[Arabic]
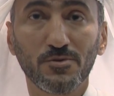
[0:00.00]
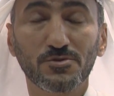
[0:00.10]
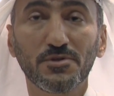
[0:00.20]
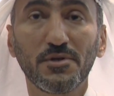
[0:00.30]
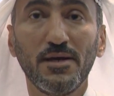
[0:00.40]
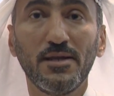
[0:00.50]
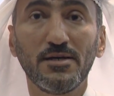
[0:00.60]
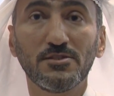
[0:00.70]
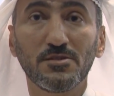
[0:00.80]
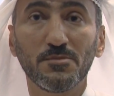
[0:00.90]
نصر
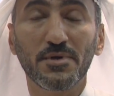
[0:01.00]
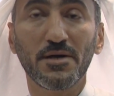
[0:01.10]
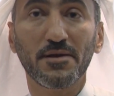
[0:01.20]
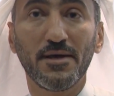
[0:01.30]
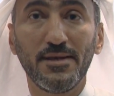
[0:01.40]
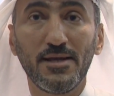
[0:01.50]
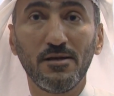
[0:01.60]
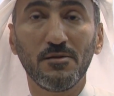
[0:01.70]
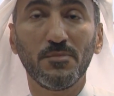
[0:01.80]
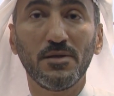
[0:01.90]
على استمرار
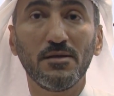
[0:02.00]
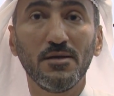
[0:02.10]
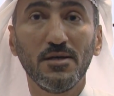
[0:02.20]
النهل من